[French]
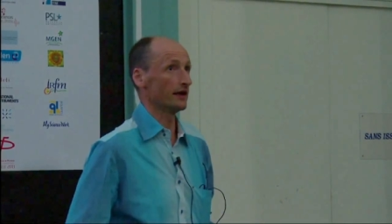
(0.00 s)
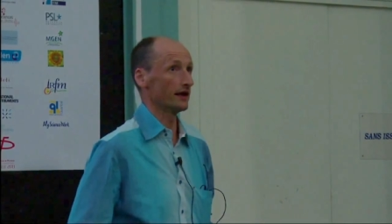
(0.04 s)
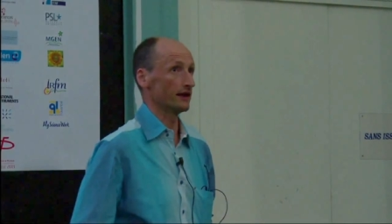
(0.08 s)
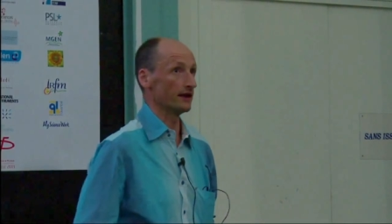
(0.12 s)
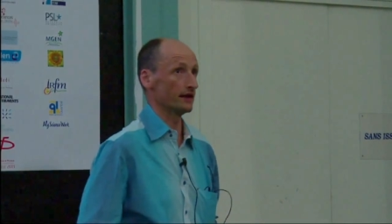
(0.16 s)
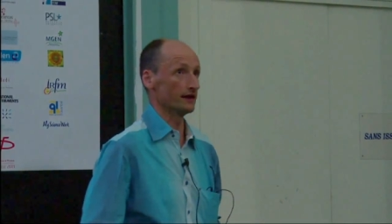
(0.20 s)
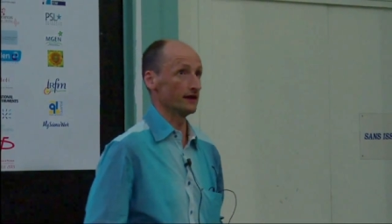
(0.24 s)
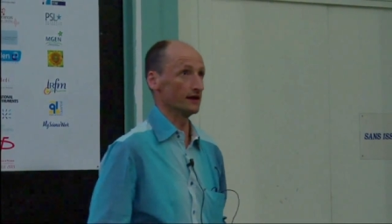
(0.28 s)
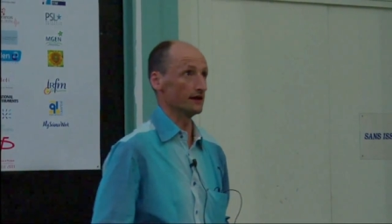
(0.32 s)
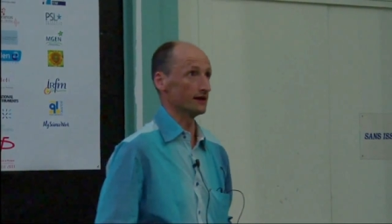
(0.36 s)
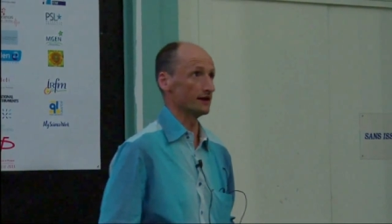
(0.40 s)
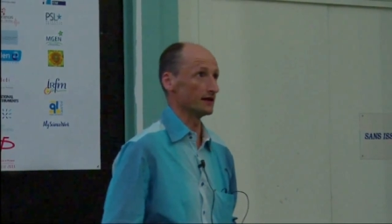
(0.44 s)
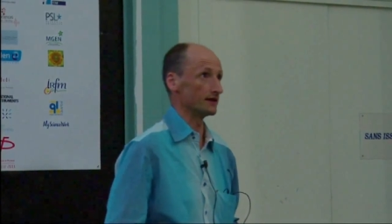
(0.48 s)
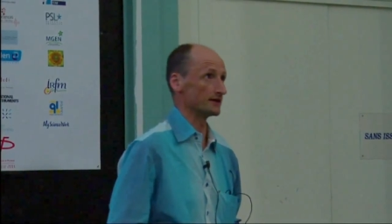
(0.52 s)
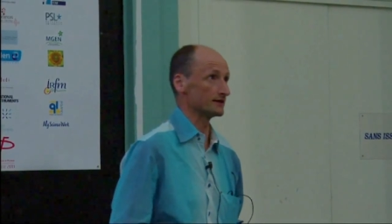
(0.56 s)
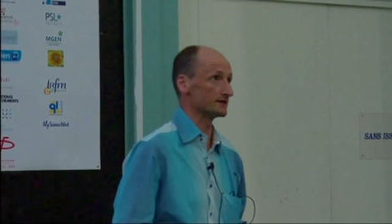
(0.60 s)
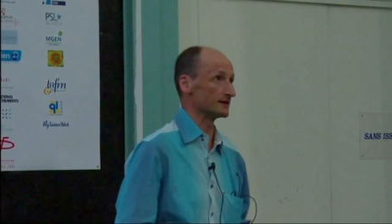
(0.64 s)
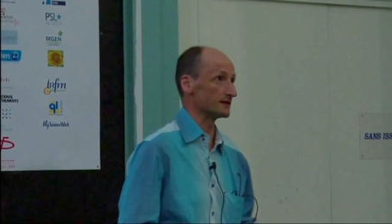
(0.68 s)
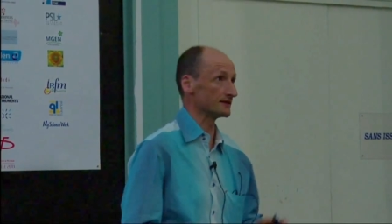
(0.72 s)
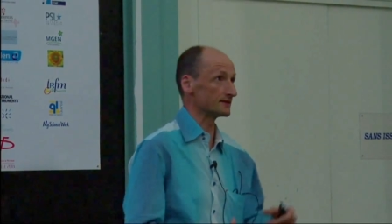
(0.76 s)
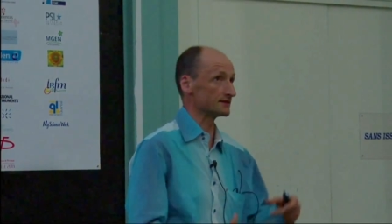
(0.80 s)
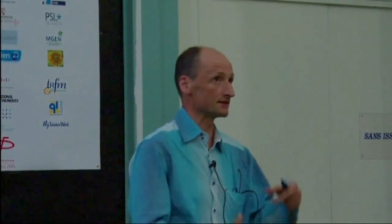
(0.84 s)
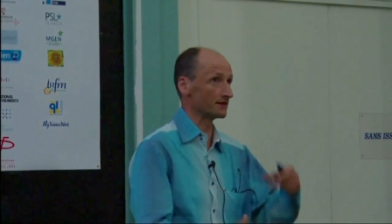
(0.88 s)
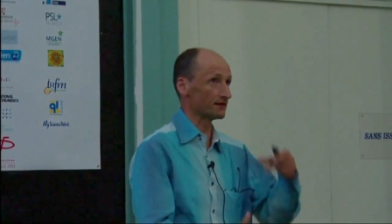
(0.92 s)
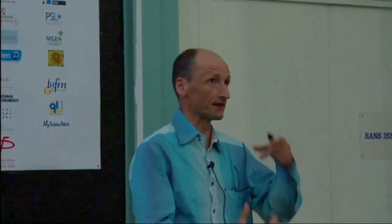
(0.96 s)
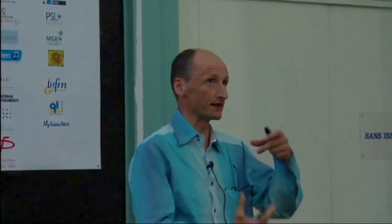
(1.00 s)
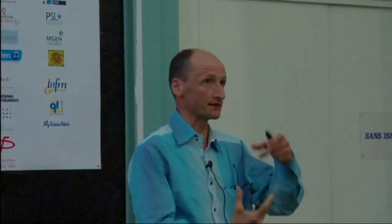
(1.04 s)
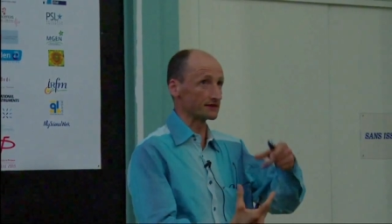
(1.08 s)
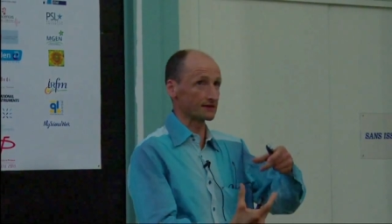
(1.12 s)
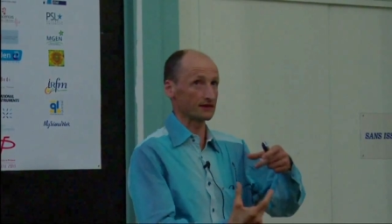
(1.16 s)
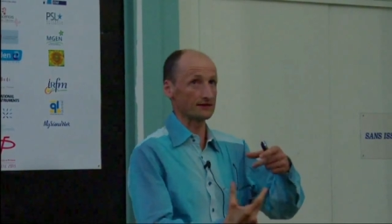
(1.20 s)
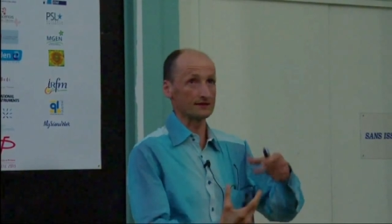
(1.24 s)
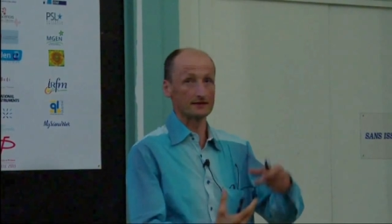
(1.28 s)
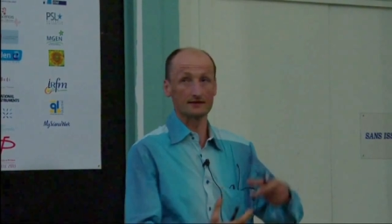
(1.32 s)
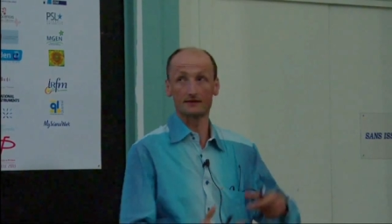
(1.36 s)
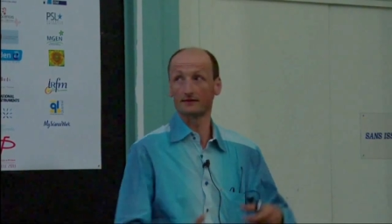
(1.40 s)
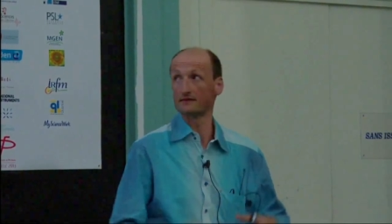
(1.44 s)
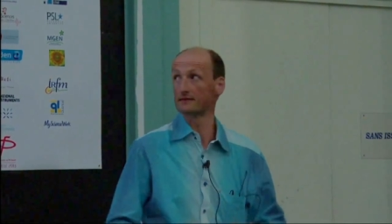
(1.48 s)
et ça va
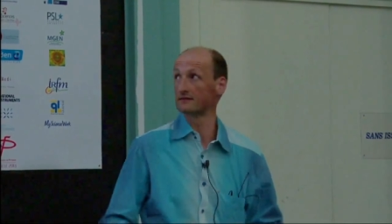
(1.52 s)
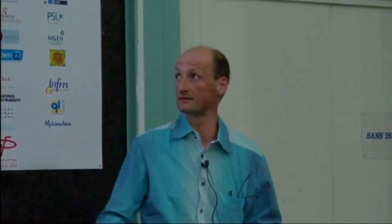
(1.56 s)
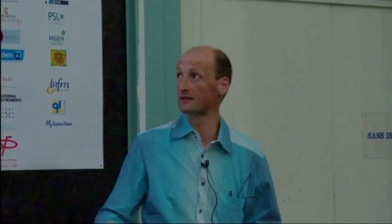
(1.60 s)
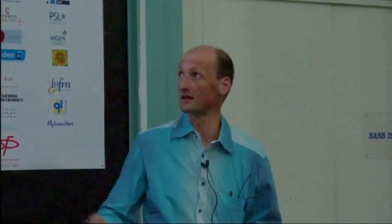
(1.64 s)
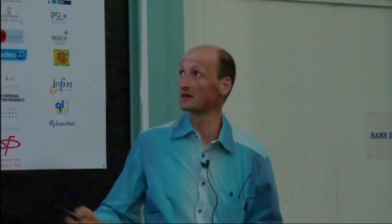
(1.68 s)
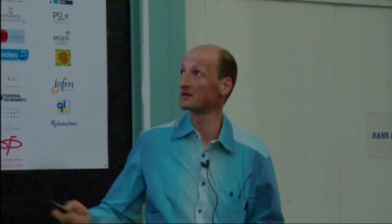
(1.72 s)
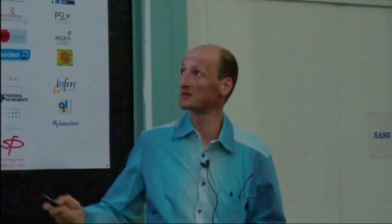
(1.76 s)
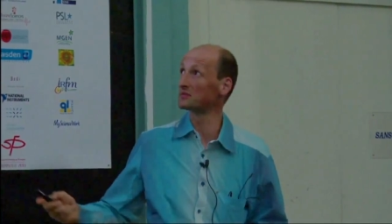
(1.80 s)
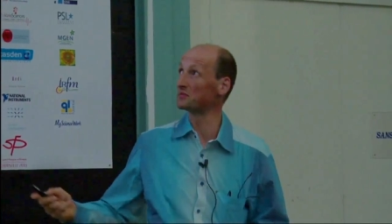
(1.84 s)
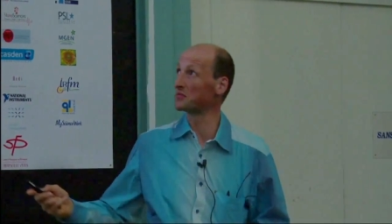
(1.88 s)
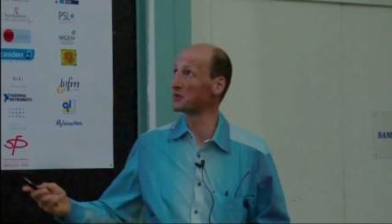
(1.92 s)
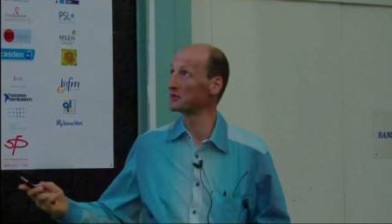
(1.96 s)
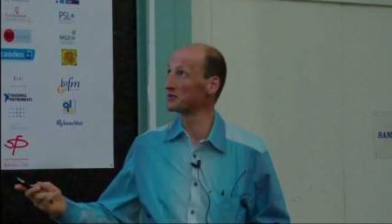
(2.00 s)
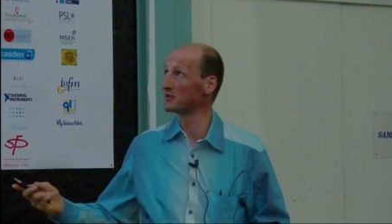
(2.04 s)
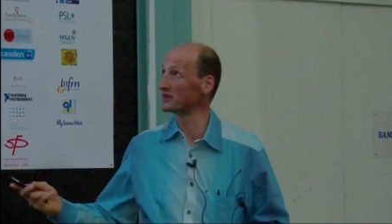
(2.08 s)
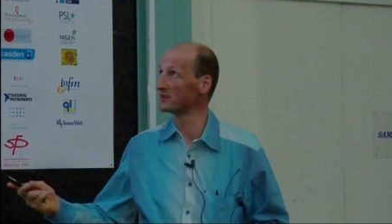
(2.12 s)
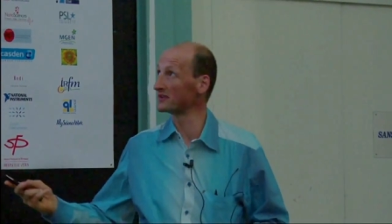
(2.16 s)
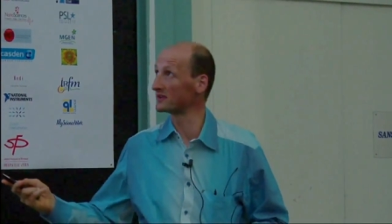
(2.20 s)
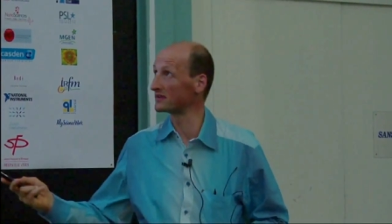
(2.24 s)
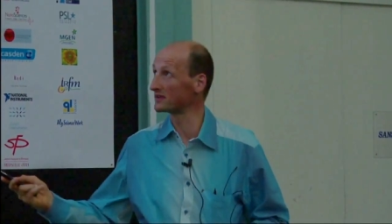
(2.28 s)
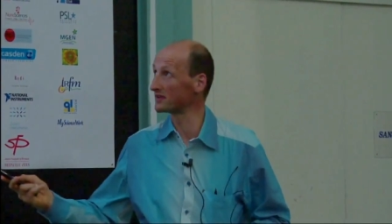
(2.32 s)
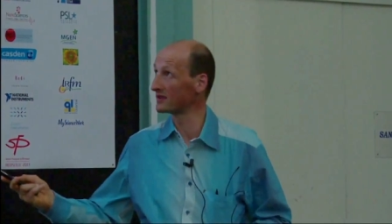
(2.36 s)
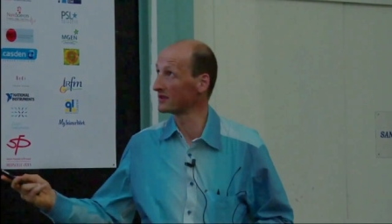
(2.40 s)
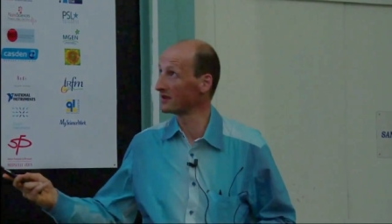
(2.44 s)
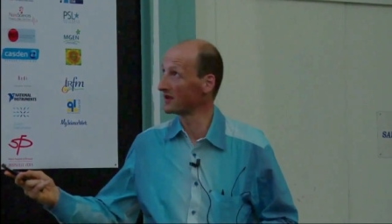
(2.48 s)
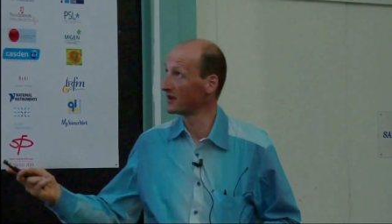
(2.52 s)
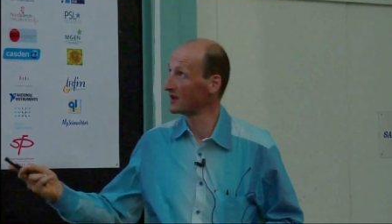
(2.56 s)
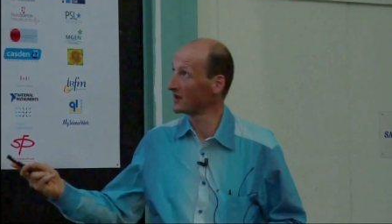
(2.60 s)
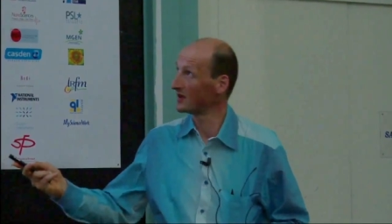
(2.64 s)
être cette petite